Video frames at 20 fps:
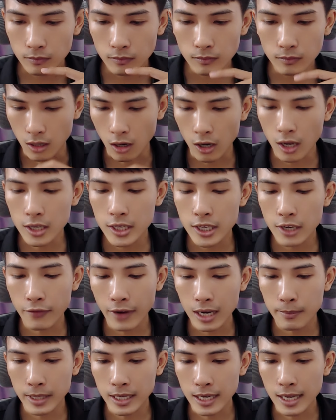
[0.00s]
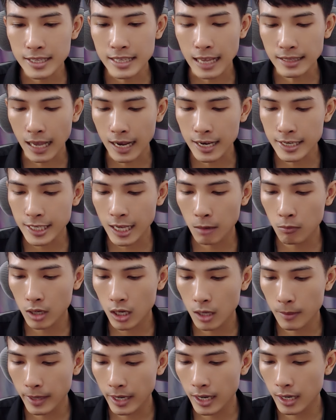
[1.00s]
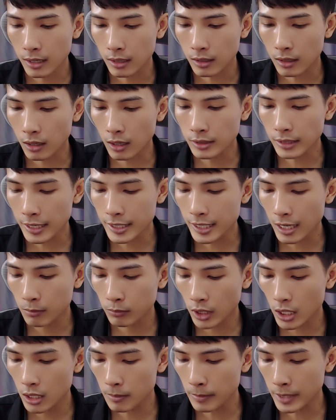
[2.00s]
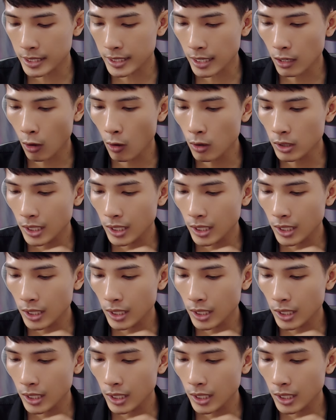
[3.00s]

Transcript: ở đó như vậy là mình đã xả tải xong rồi này bạn ha đó tải xong thì mình sẽ thoát ra